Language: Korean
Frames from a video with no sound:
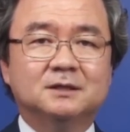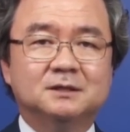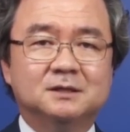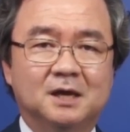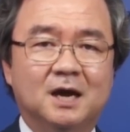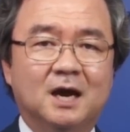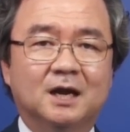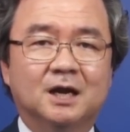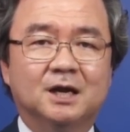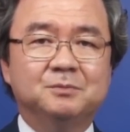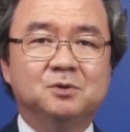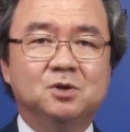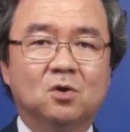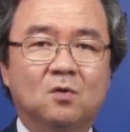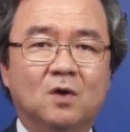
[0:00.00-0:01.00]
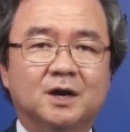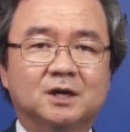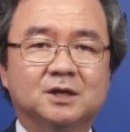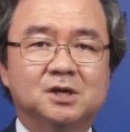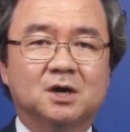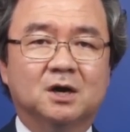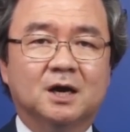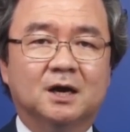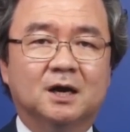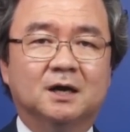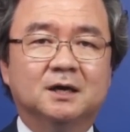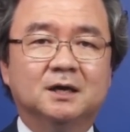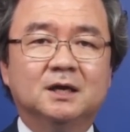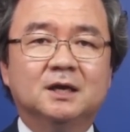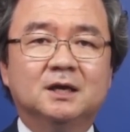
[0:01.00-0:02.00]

내 하나님 여호와를 기억하라.